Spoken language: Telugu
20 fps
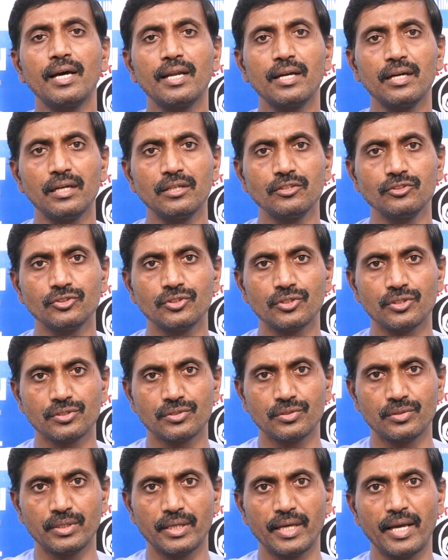కారణాల నుంచి
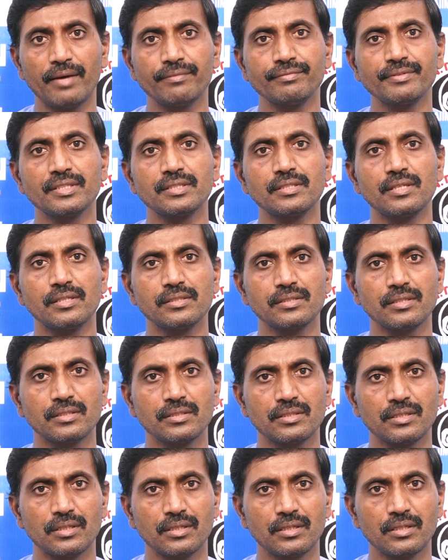వస్తుంటాయి ఆఫ్తస్
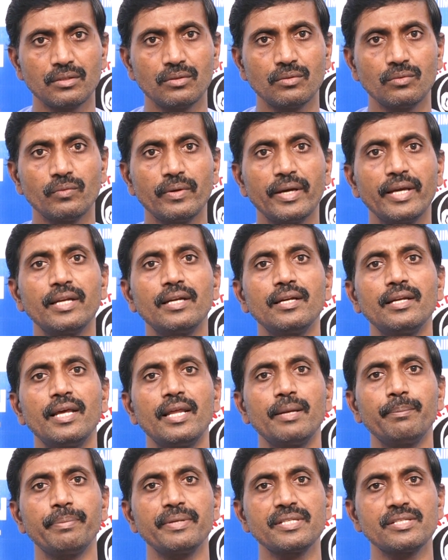అల్సర్స్ అంటాం వైరల్
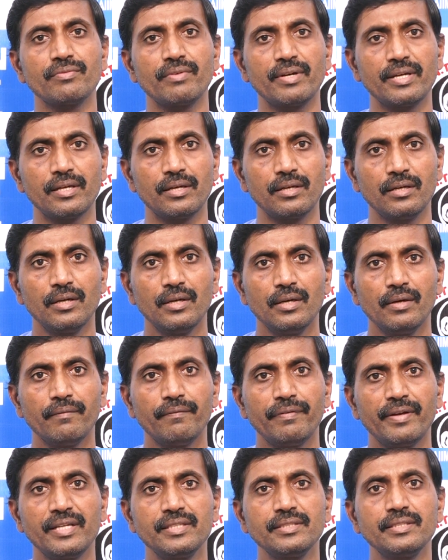హెర్పెస్ వై
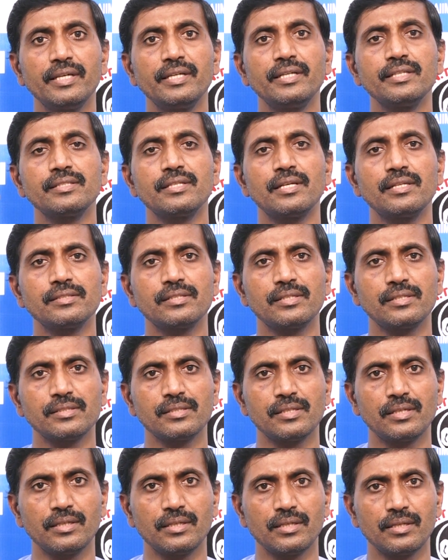ఫెరింజైటిస్
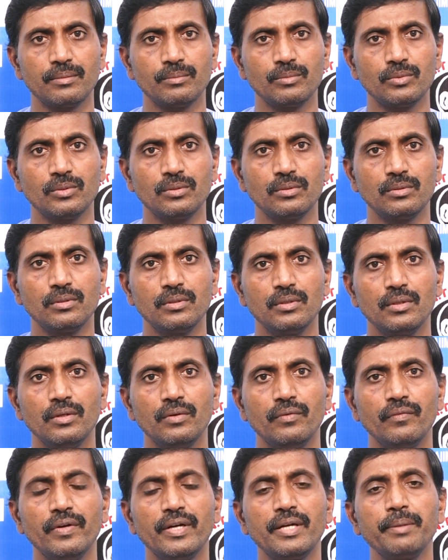అల్సర్స్ అంటాము
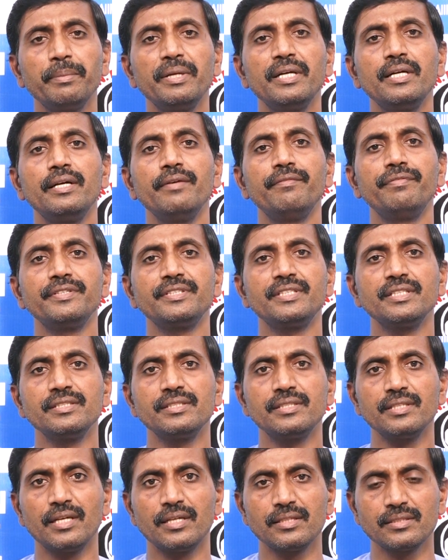విటమిన్
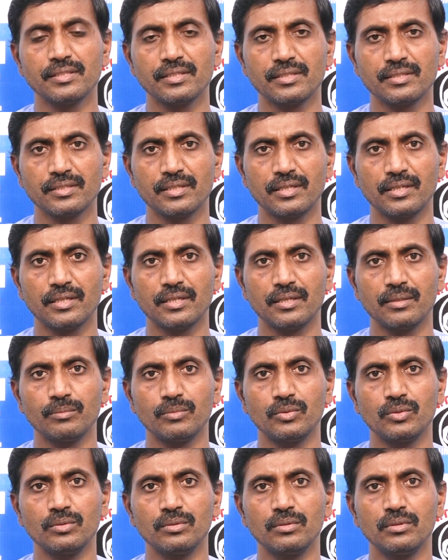డిఫిషియన్సీ అల్సర్స్
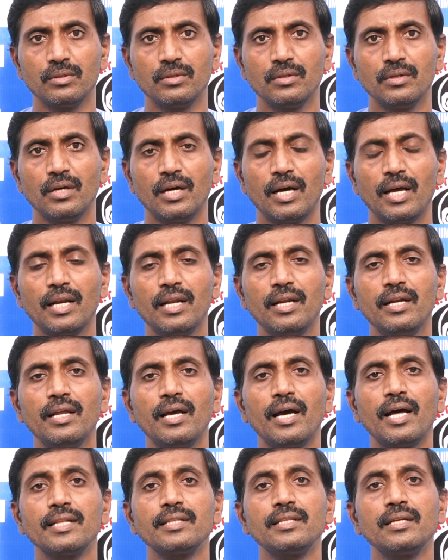అంటాము అలానే
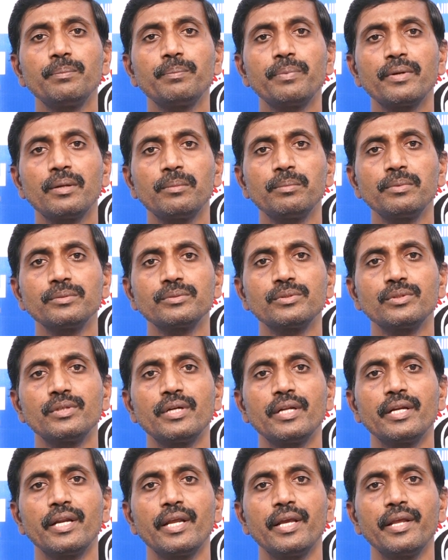అదర్ ప్రాబ్లమ్స్
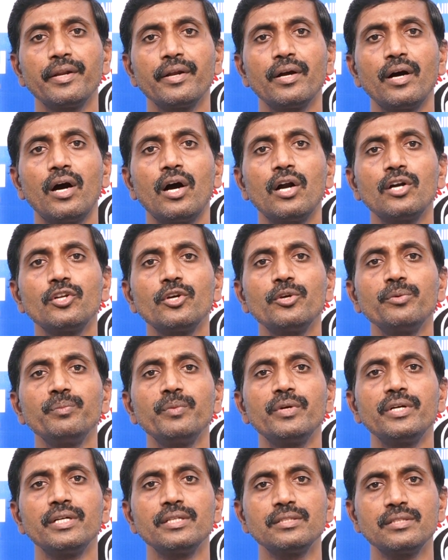ఉంటాయి రేరుగా ఆటో
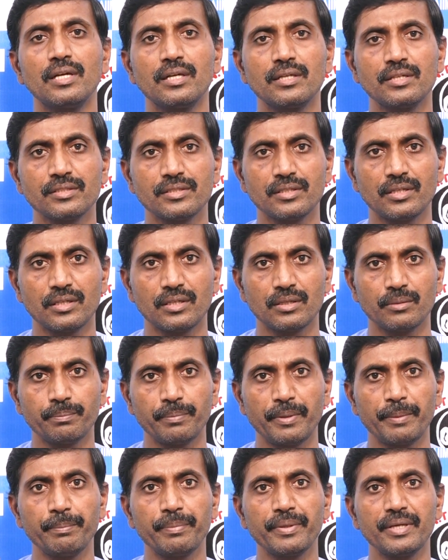ఇమ్యూన్ డిజార్డర్స్ అంటాం
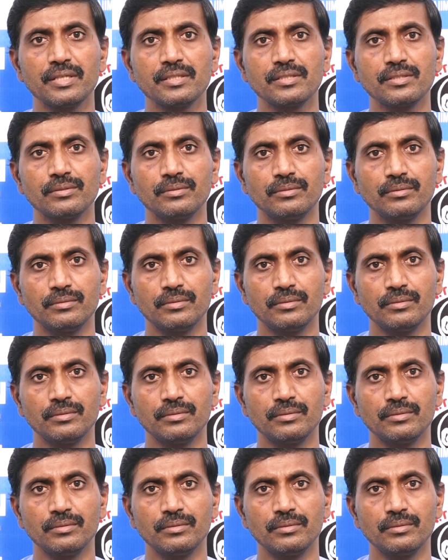పెంపిగస్